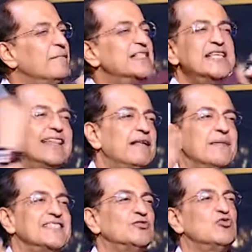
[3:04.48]
من ساعه لما
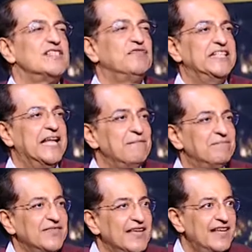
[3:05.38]
مسكتوا السفينه
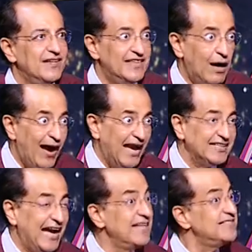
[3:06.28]
ده واحد
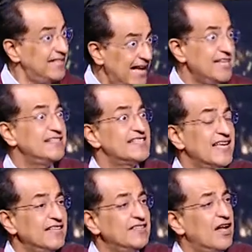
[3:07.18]
عايز تتاكد اذا
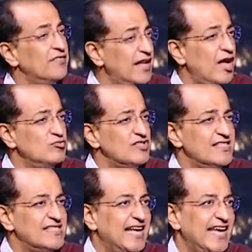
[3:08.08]
كانت دي اثار او
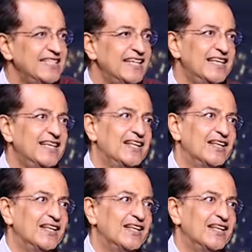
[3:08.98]
مستنسخات لا بس